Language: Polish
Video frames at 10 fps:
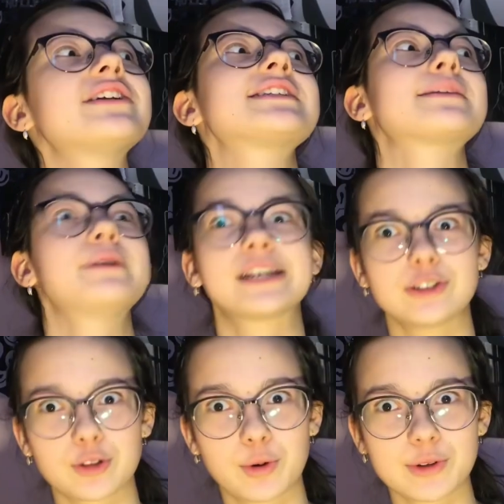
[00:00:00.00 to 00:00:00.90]
czasami jakieś
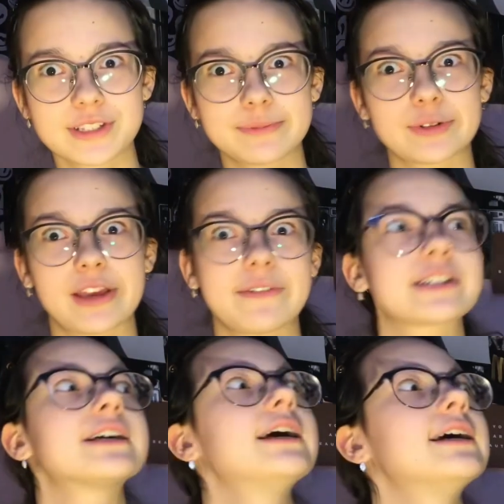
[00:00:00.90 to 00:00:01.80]
odgłosy,
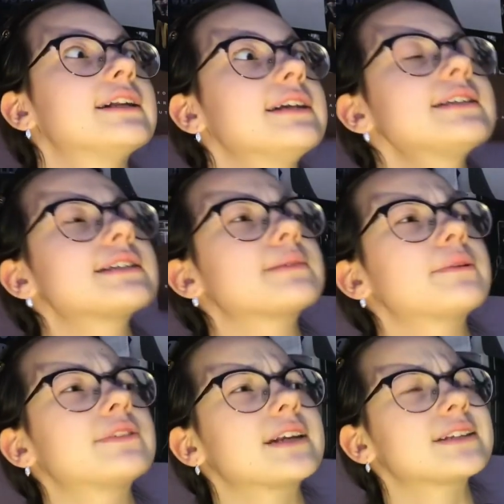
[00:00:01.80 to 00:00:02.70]
ponieważ leży sobie
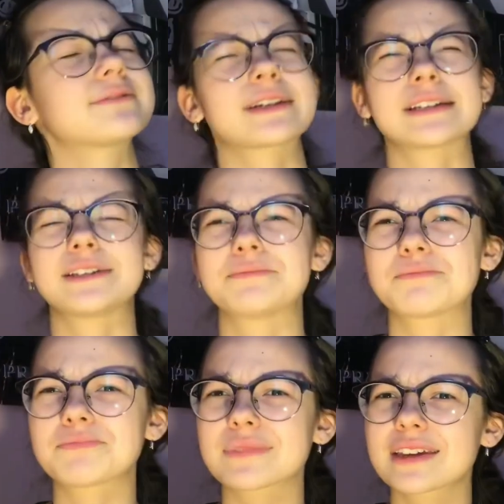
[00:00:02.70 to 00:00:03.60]
teraz w takim,
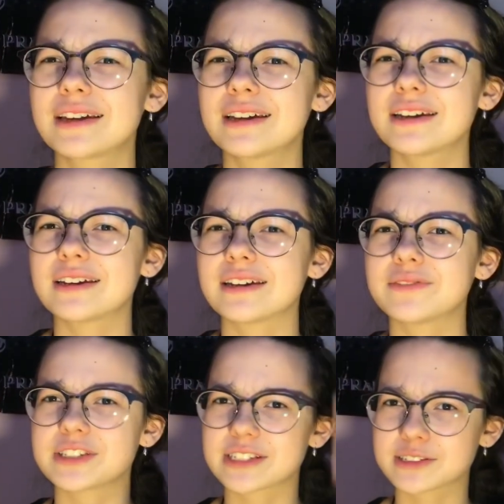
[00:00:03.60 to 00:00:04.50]
e,
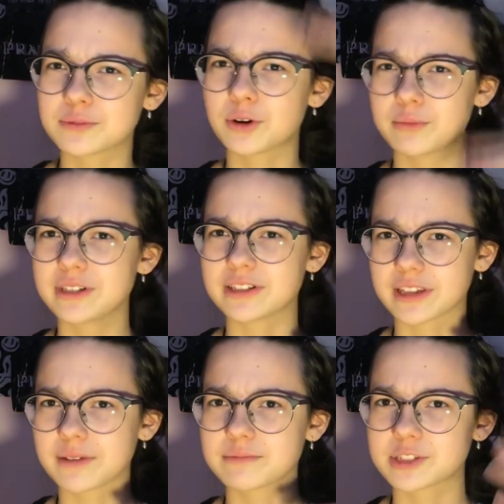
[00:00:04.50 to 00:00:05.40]
wiecie, jak są kominy,
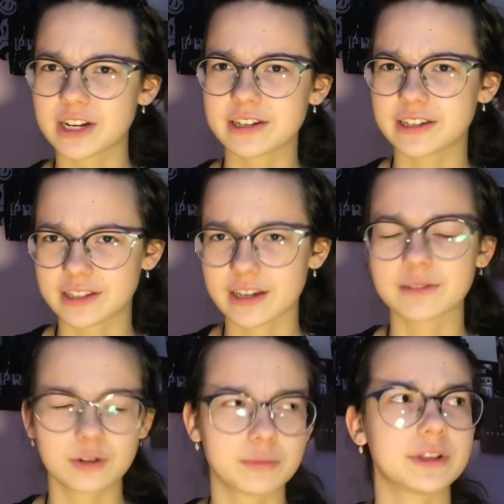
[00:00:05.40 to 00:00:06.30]
nie? Szaliki takie
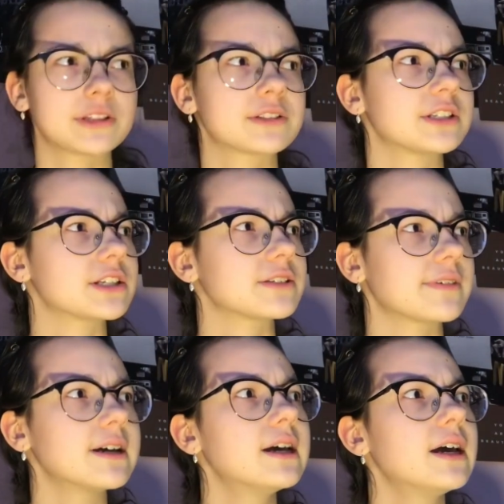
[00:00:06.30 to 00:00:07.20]
kominy to się
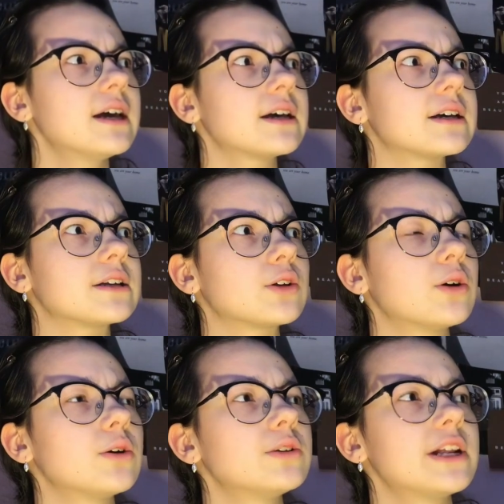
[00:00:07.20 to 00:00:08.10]
nazywa. E,
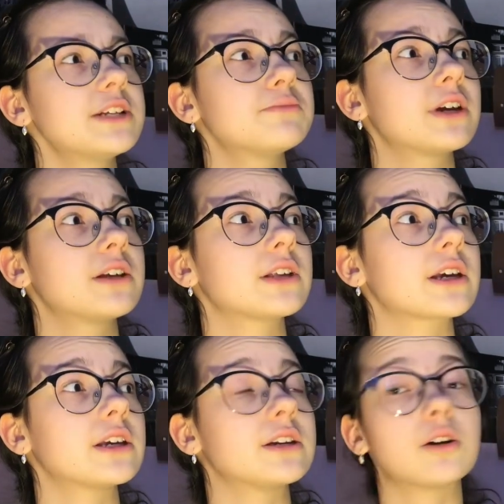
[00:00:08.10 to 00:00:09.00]
to daliśmy jej
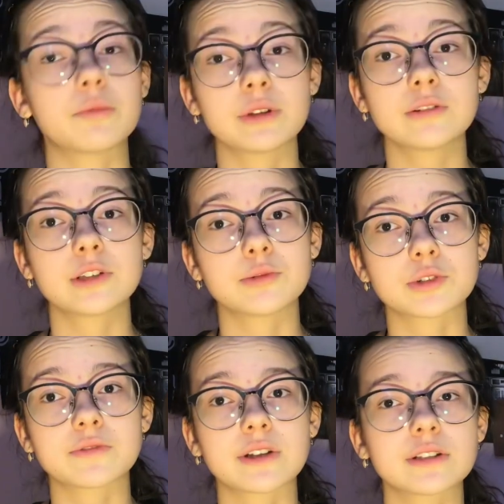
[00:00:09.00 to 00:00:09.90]
taki komin
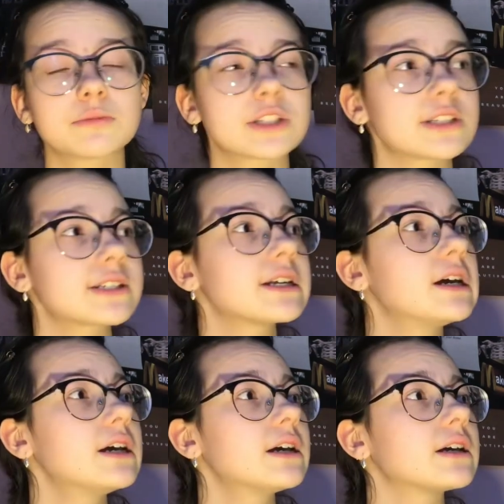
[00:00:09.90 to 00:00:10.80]
nieużywany przez nas
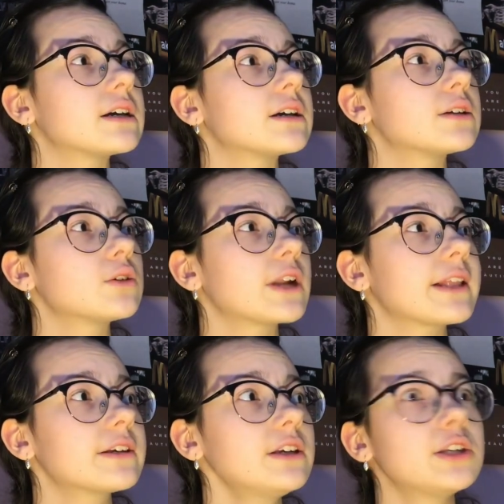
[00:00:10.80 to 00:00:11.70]
e, do
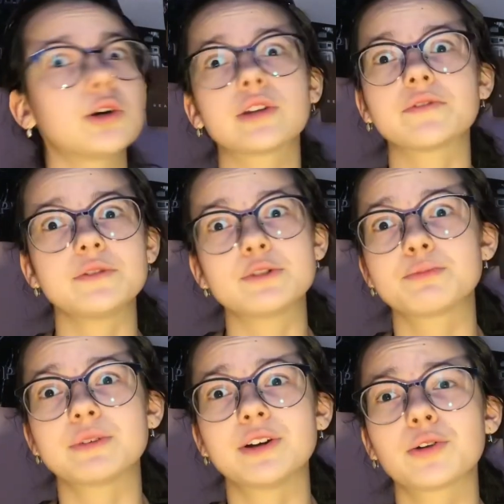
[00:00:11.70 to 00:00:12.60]
klatki i ona w nim
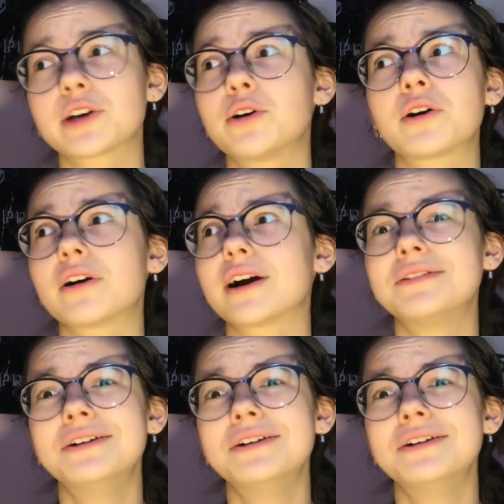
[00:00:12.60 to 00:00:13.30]
śpi, ona go kocha.